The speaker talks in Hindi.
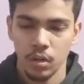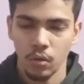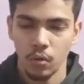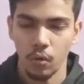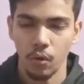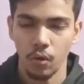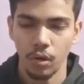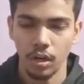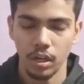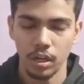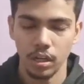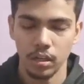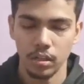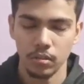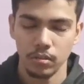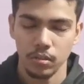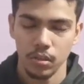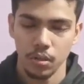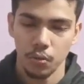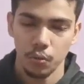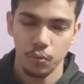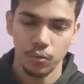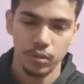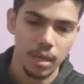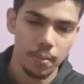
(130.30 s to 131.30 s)
और
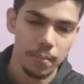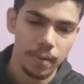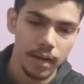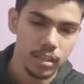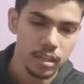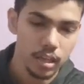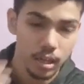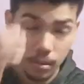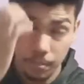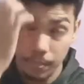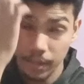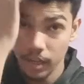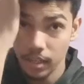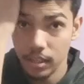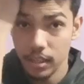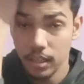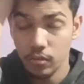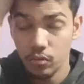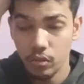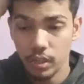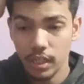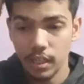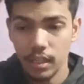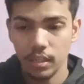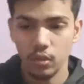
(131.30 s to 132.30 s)
उसके बाद मैंने ये
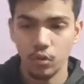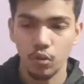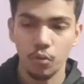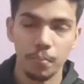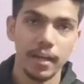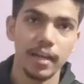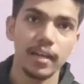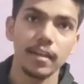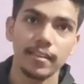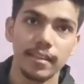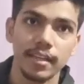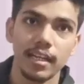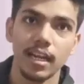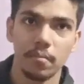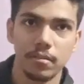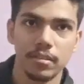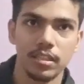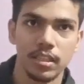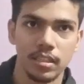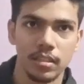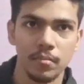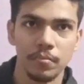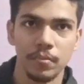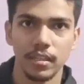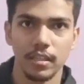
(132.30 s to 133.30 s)
सोचा कि चलो पहले सिलेबस
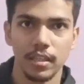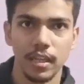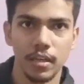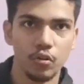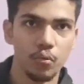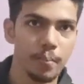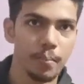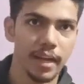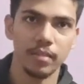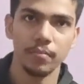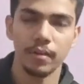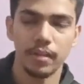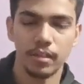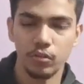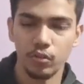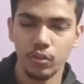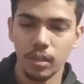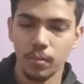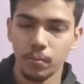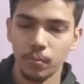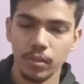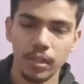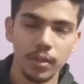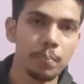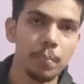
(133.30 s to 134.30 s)
खत्म करते हैं जो मैथमेटिक्स क्योंकि
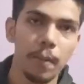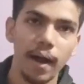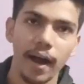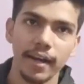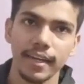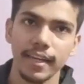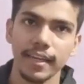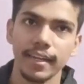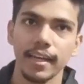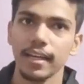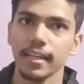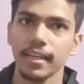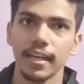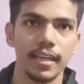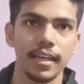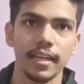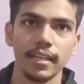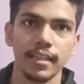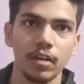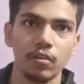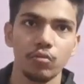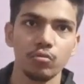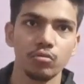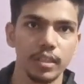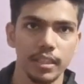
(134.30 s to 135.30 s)
मुझे पार्ट ए के लिए ज़्यादा
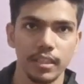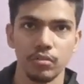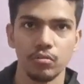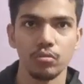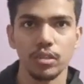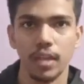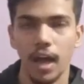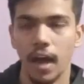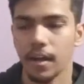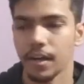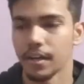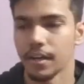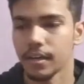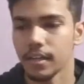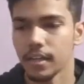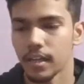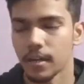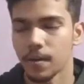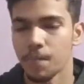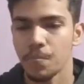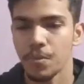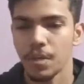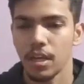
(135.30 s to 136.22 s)
इतना कुछ इश्यू था नहीं ठीक है